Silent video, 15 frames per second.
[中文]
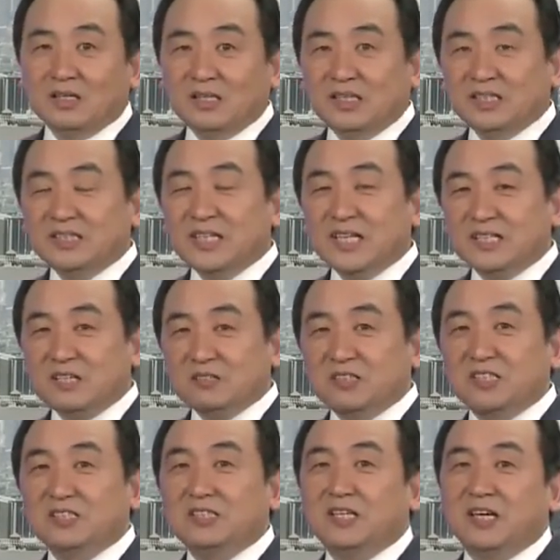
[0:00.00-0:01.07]
影响到
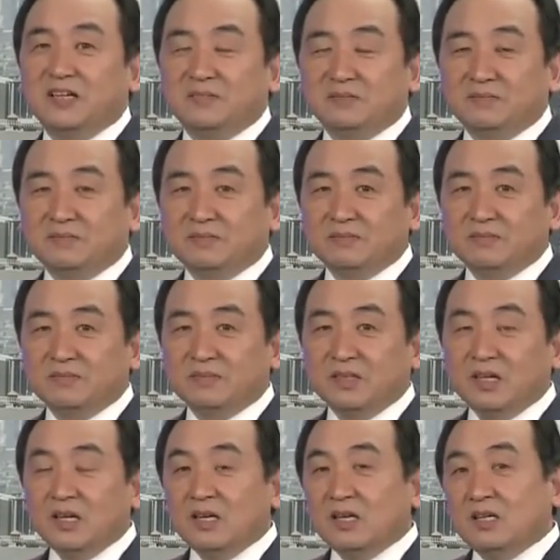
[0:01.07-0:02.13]
今天。
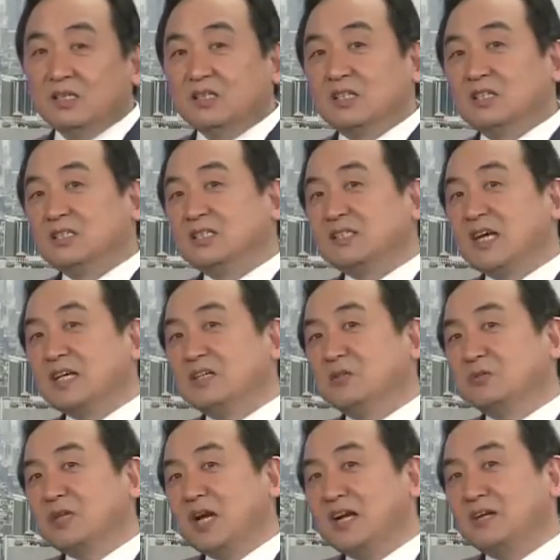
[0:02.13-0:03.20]
可是，在
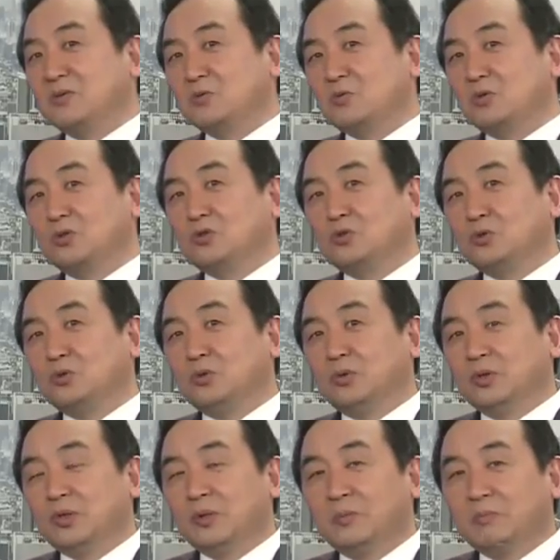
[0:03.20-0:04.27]
犹太人过去
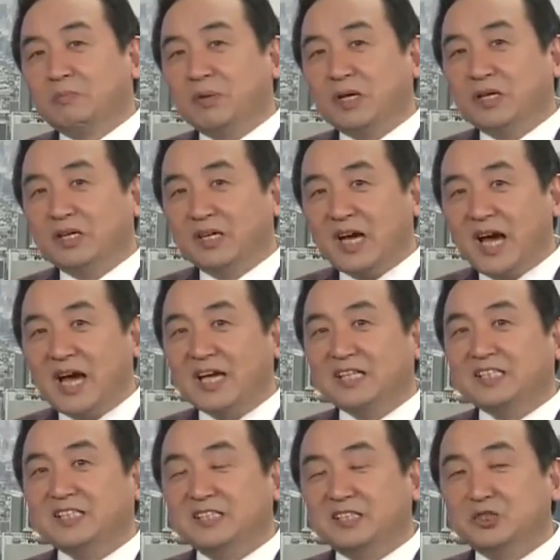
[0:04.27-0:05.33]
被埃
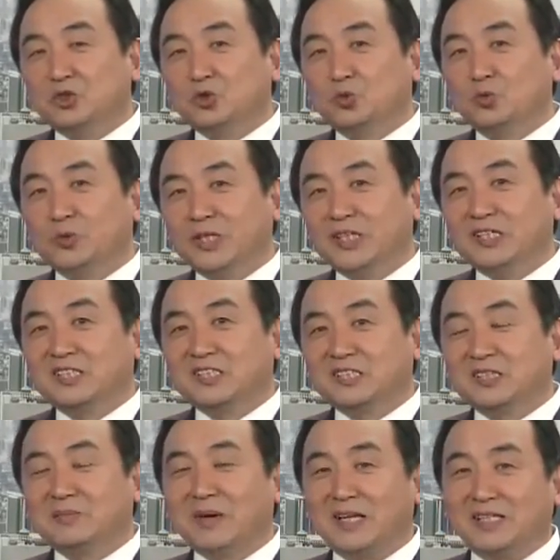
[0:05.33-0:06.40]
及人奴役的
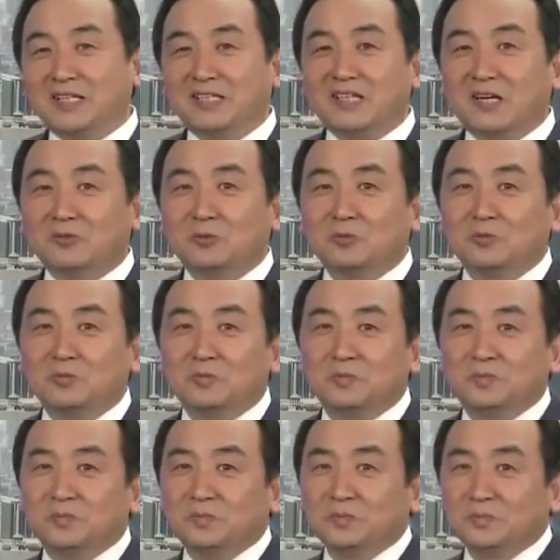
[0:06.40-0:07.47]
四百年当中。
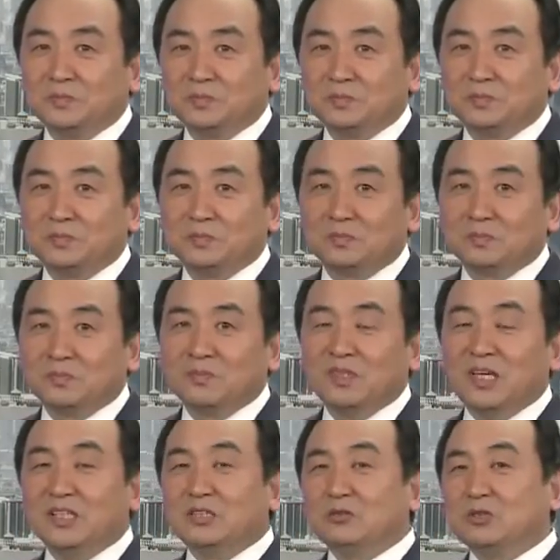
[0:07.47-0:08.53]

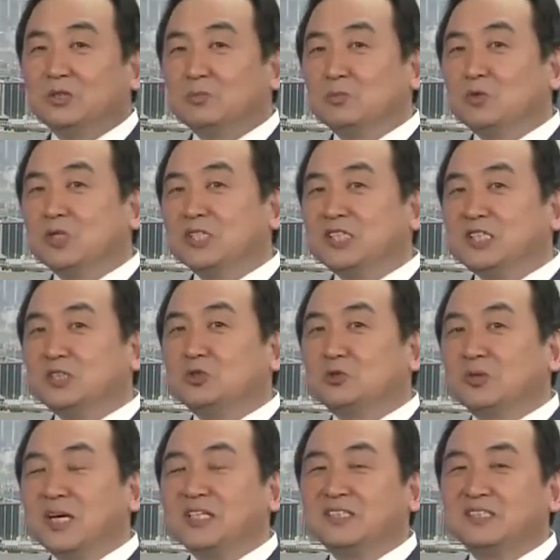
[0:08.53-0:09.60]
也就是摩西
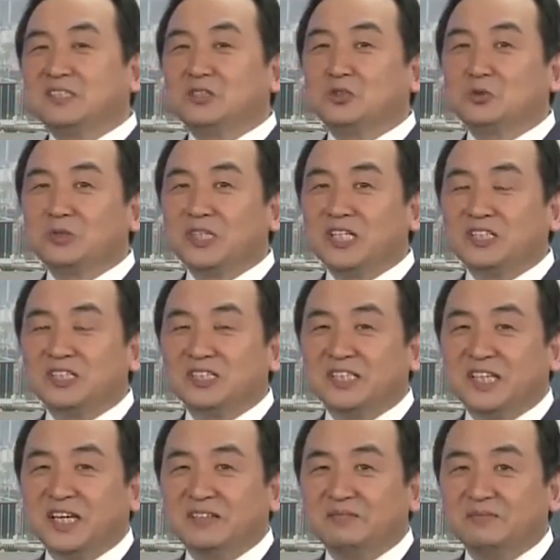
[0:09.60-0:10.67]
出来之出现之
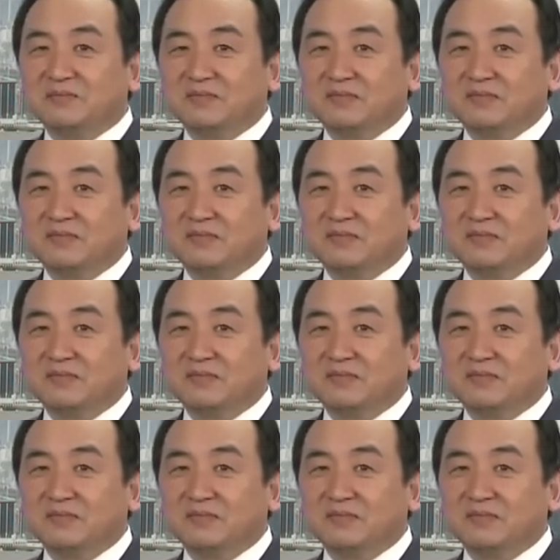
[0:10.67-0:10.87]
前，